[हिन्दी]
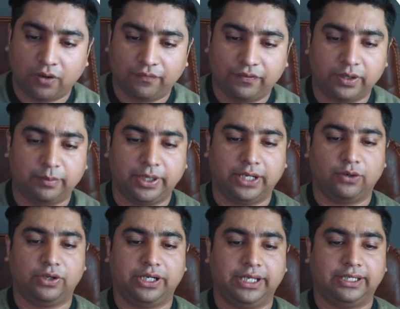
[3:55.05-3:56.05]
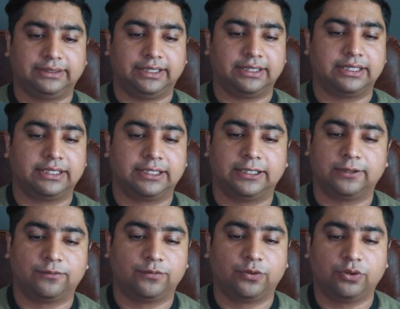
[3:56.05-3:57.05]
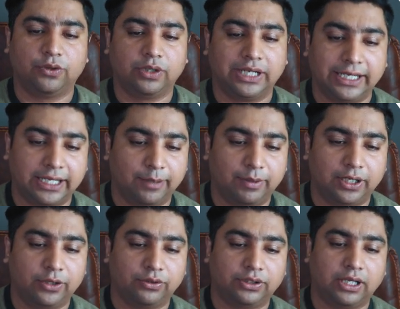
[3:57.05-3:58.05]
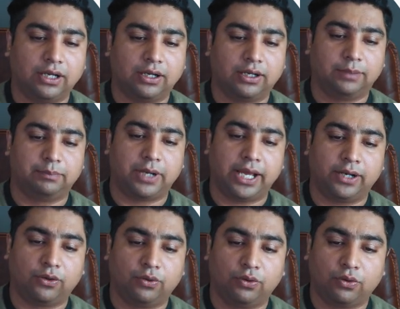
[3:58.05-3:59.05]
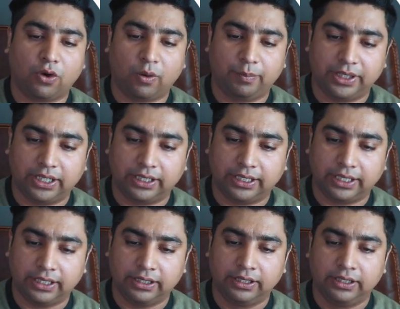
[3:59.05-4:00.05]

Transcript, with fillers: ऑफर में कोई लिंक सेंड कर दें तो वो क्लिकेबल नहीं होता बायर को कॉपी करके